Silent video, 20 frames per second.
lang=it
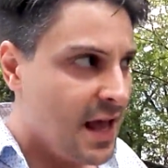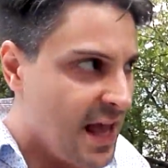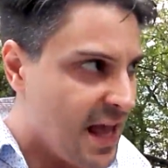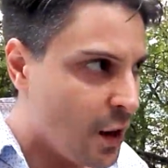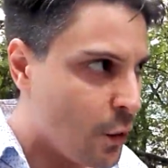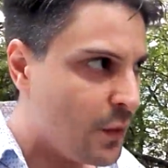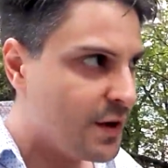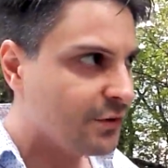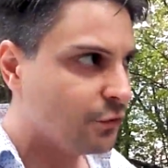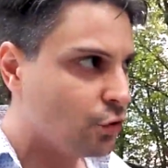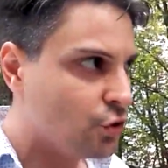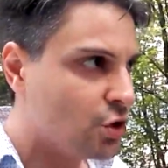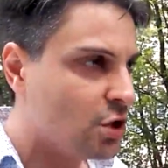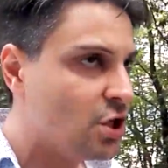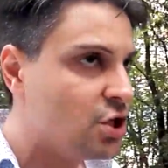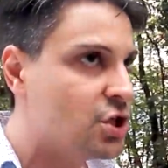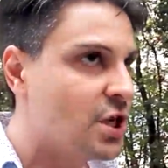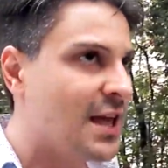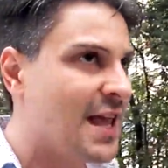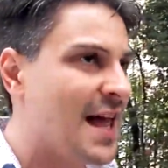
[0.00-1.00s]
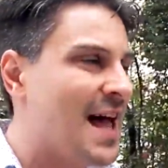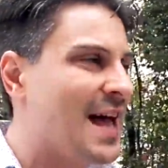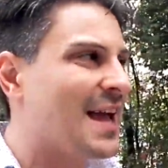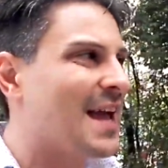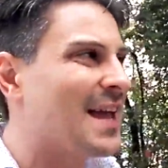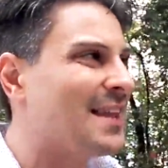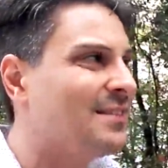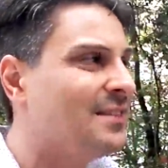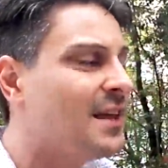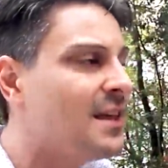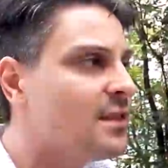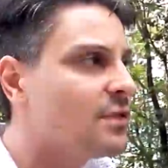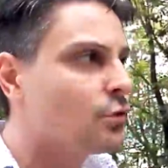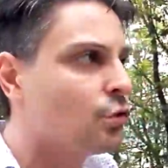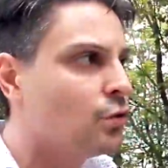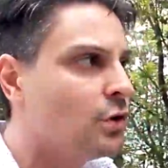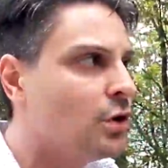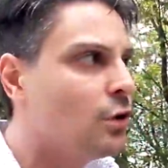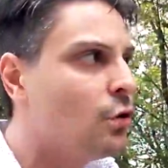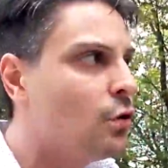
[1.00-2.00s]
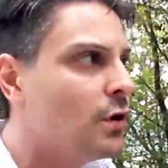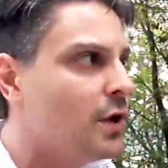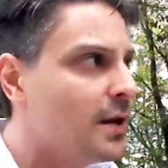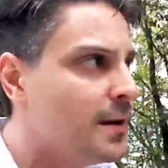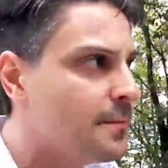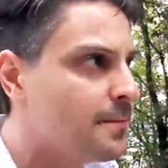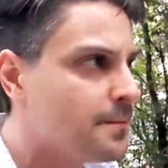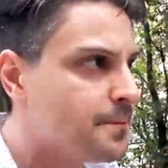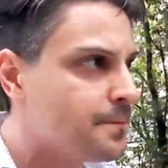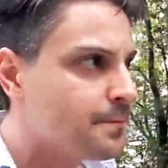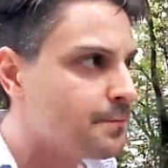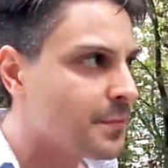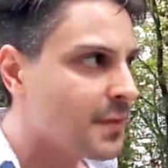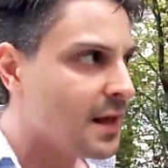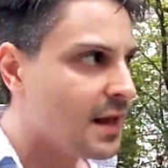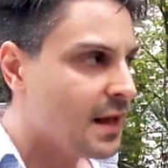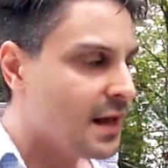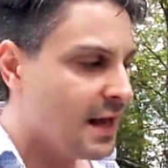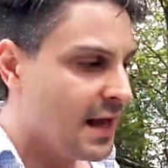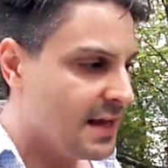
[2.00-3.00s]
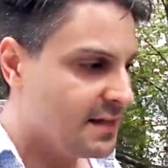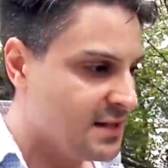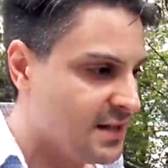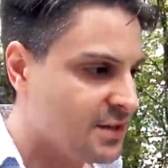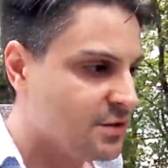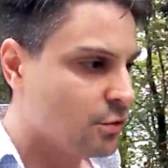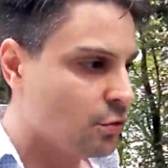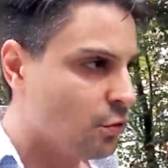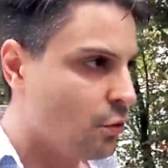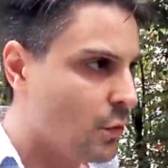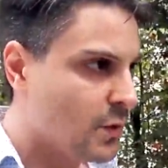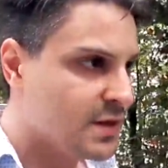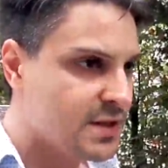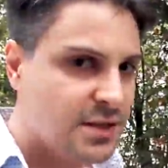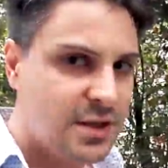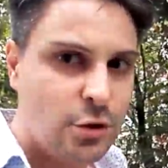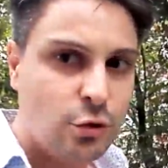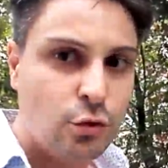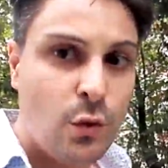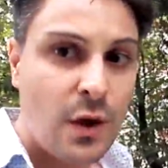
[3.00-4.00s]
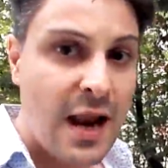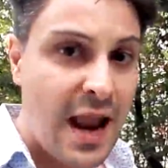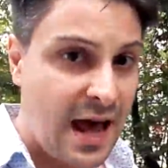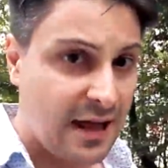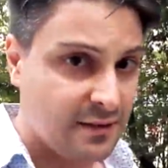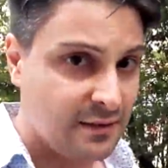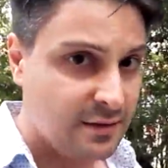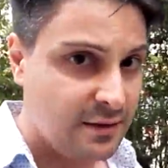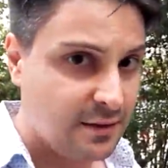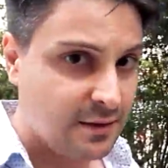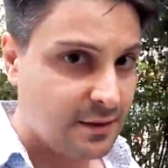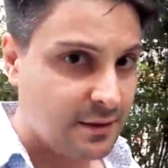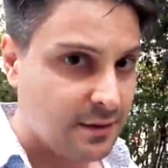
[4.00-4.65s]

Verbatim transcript: E questo ci dice che anche dentro di noi esistono questi due lati.